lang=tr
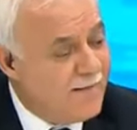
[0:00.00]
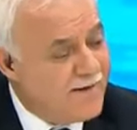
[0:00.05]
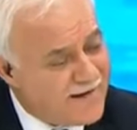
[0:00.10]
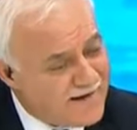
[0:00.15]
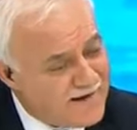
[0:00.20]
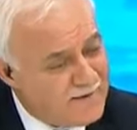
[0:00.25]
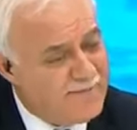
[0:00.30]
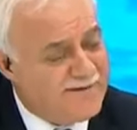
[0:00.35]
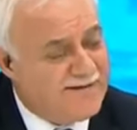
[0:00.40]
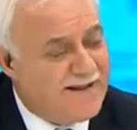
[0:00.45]

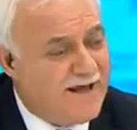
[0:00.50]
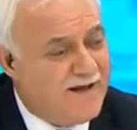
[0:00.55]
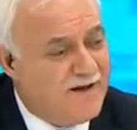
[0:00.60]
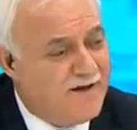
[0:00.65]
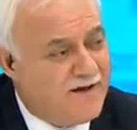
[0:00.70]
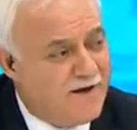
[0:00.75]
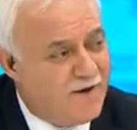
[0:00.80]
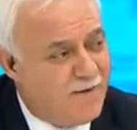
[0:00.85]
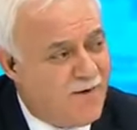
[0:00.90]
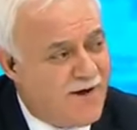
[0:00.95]
Ama yeni bir
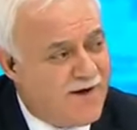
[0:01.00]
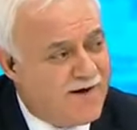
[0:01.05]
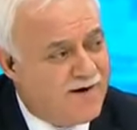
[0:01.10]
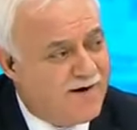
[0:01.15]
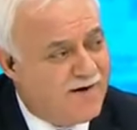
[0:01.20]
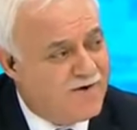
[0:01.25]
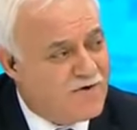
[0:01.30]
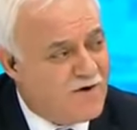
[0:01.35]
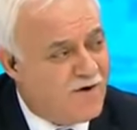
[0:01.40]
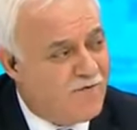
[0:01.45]
tehlike
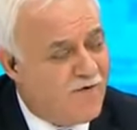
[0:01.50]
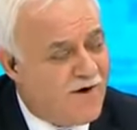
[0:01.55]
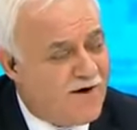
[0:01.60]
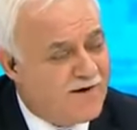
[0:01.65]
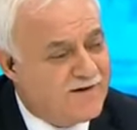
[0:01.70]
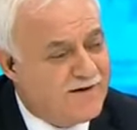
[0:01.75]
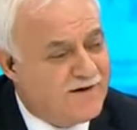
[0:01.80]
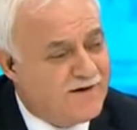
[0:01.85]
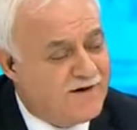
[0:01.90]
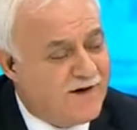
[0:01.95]
var.
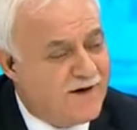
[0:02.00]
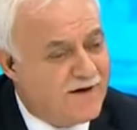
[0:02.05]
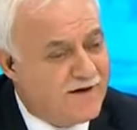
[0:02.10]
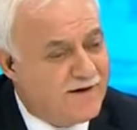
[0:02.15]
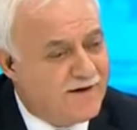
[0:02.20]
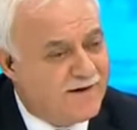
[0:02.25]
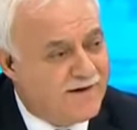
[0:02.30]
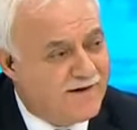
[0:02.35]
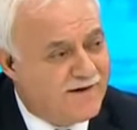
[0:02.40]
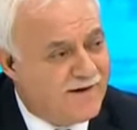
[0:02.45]
Şefaat
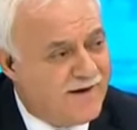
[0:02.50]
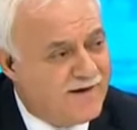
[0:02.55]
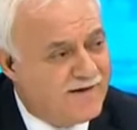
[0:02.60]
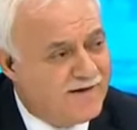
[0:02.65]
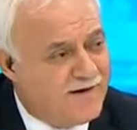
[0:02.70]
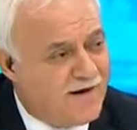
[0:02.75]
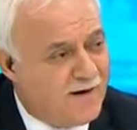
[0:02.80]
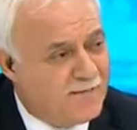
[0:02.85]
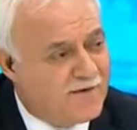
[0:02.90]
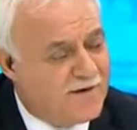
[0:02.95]
inkar
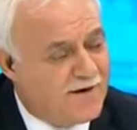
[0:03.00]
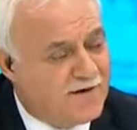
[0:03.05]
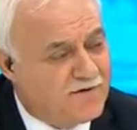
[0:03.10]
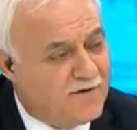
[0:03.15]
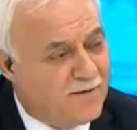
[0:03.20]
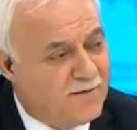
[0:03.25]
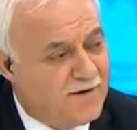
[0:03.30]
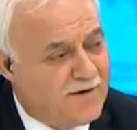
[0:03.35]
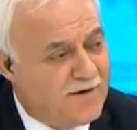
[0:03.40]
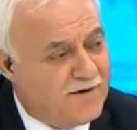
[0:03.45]
edenler, kabir
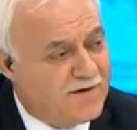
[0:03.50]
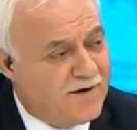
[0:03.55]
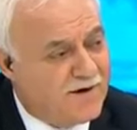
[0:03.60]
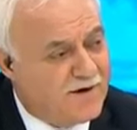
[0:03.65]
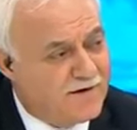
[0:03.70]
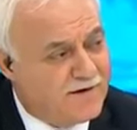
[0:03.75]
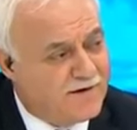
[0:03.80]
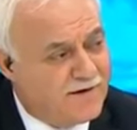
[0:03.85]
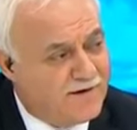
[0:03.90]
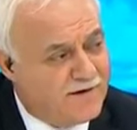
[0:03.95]
azabını
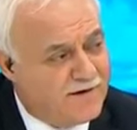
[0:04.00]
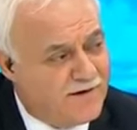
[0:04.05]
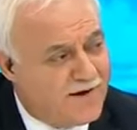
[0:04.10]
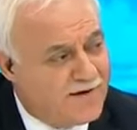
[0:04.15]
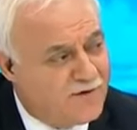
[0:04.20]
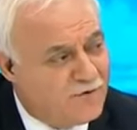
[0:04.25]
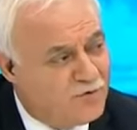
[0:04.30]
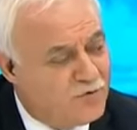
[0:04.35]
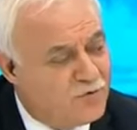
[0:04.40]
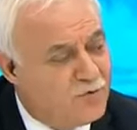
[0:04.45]
inkar
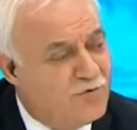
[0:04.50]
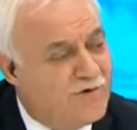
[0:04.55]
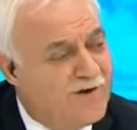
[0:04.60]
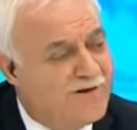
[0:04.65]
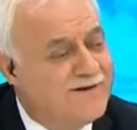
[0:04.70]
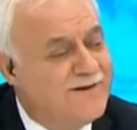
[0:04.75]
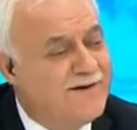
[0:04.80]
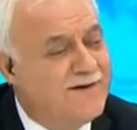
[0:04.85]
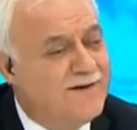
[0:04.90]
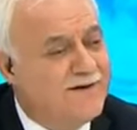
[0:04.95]
edenler,
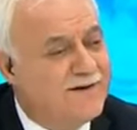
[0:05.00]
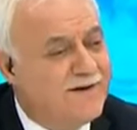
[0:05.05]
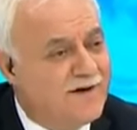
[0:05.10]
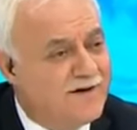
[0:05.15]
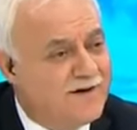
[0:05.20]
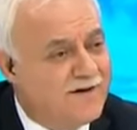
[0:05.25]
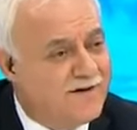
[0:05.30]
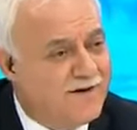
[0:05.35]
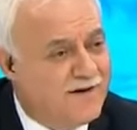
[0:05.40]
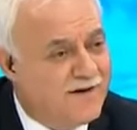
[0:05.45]
sünneti
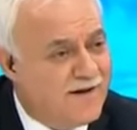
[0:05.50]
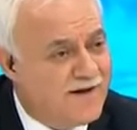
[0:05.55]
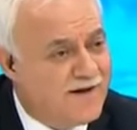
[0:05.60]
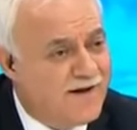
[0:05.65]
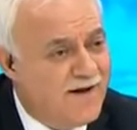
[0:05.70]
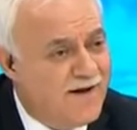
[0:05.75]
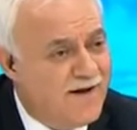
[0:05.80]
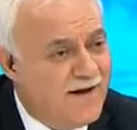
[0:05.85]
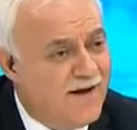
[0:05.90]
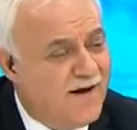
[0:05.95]
inkar
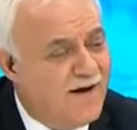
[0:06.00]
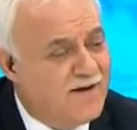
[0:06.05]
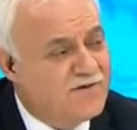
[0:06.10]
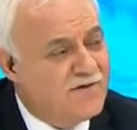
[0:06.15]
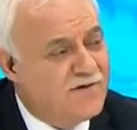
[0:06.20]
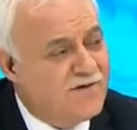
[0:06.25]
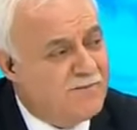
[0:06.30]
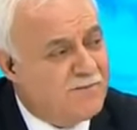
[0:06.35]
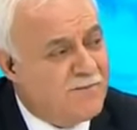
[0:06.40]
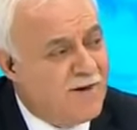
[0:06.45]
edenler,
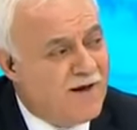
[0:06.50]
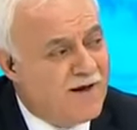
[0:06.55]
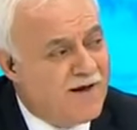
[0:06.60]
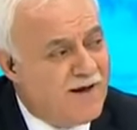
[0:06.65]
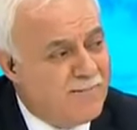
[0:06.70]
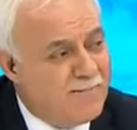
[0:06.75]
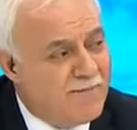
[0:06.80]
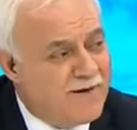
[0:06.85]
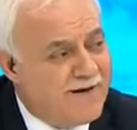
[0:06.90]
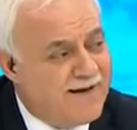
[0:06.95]
Hazreti
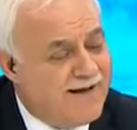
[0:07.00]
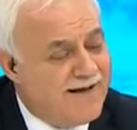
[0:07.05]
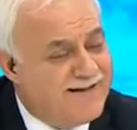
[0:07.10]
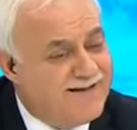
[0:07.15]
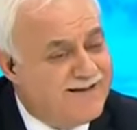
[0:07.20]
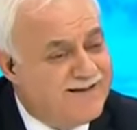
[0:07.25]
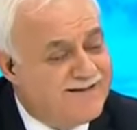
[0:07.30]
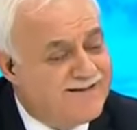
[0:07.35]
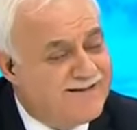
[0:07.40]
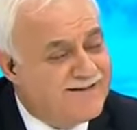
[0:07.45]
Peygamber'i
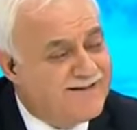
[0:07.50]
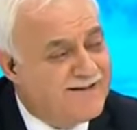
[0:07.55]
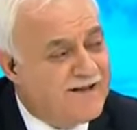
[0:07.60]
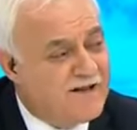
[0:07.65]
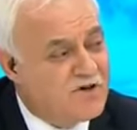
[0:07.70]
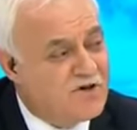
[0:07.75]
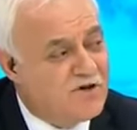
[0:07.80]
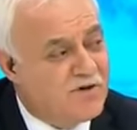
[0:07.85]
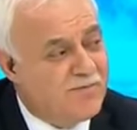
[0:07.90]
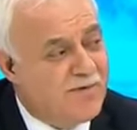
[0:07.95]

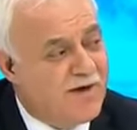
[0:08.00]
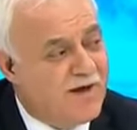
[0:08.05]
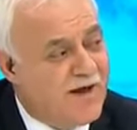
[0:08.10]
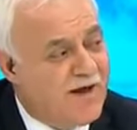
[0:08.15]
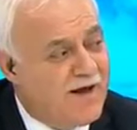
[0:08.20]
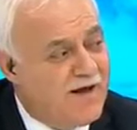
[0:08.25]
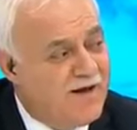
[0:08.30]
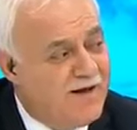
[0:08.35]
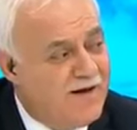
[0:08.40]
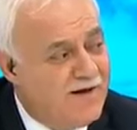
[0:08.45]

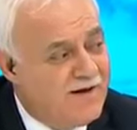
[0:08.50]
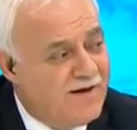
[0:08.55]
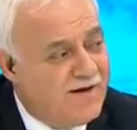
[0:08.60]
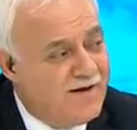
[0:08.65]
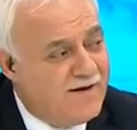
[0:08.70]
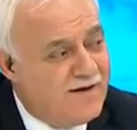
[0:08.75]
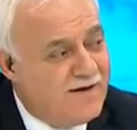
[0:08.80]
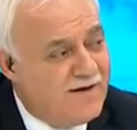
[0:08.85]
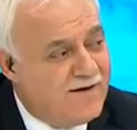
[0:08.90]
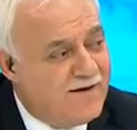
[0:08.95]
etkisizleştirmeye,
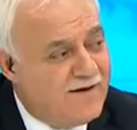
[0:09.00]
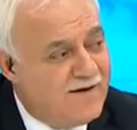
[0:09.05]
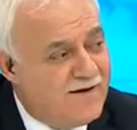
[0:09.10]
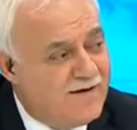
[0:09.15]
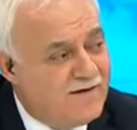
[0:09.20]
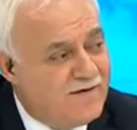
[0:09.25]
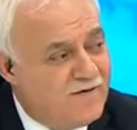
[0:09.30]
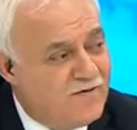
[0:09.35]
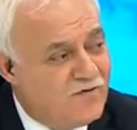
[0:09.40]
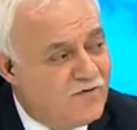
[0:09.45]

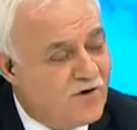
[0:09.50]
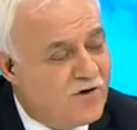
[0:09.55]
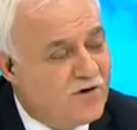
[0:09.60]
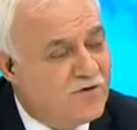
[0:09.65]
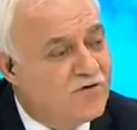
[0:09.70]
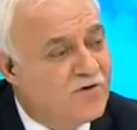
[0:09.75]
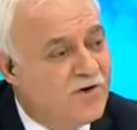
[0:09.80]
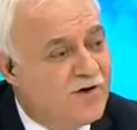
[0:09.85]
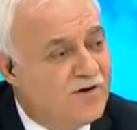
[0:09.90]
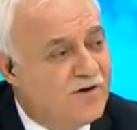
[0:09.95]

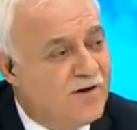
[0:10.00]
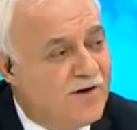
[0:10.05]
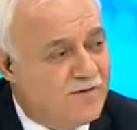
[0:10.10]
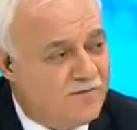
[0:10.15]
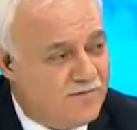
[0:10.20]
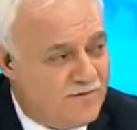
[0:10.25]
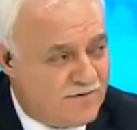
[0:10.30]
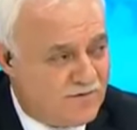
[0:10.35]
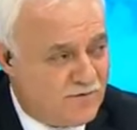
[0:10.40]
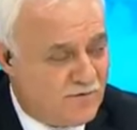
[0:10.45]

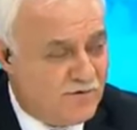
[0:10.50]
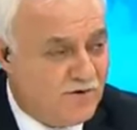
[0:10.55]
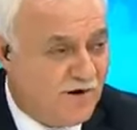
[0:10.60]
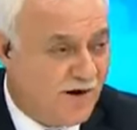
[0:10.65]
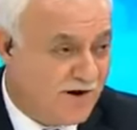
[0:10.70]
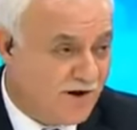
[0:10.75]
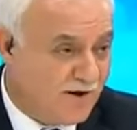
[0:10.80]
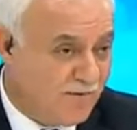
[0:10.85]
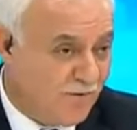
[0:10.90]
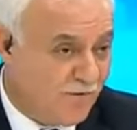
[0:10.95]
çalışanlar var. O
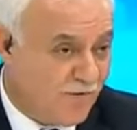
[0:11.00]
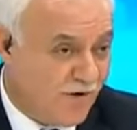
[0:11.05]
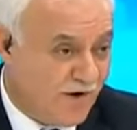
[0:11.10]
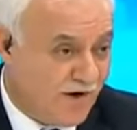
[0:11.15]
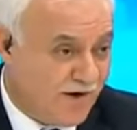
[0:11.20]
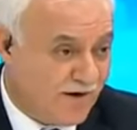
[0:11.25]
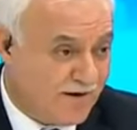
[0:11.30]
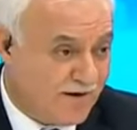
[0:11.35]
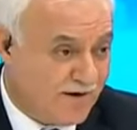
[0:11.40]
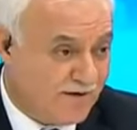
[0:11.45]
da ayrı bir
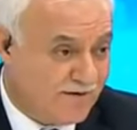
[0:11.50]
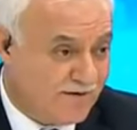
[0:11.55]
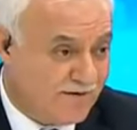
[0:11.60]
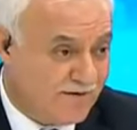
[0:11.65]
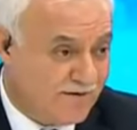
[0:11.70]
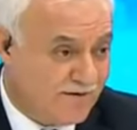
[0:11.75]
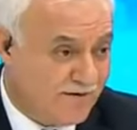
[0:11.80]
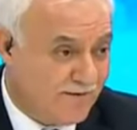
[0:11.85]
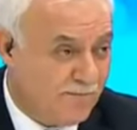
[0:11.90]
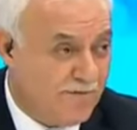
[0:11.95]

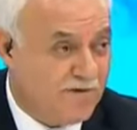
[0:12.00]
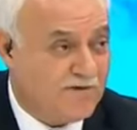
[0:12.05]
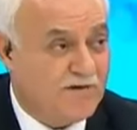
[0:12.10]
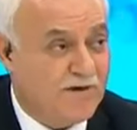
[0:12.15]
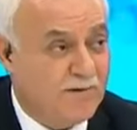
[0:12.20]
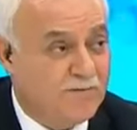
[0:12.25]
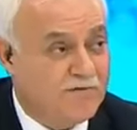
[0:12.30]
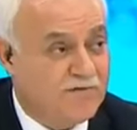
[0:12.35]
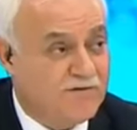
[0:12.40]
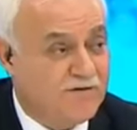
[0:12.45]
felaket.
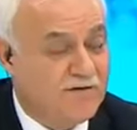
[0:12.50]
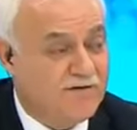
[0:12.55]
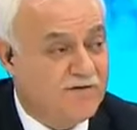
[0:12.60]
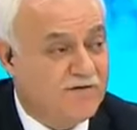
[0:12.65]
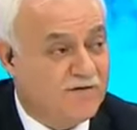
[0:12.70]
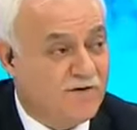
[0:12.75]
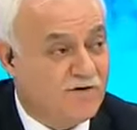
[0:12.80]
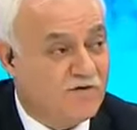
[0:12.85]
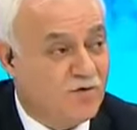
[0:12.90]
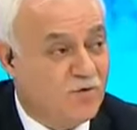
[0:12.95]

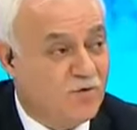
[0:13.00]
Mezhepsiz,